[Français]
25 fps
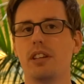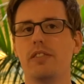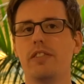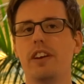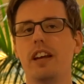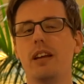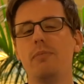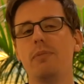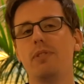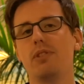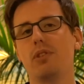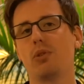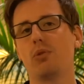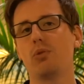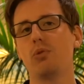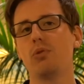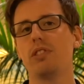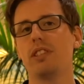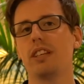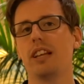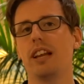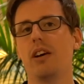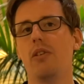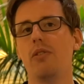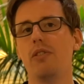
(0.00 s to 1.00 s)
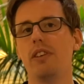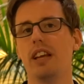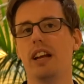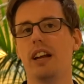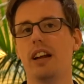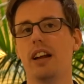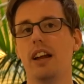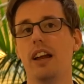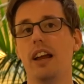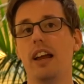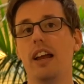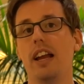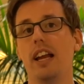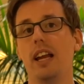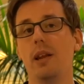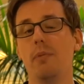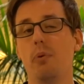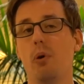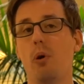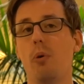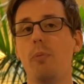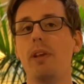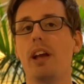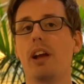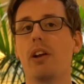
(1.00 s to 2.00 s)
Unveil, mais surtout, c'est là où il y a les
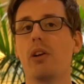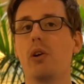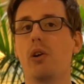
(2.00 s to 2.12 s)
premières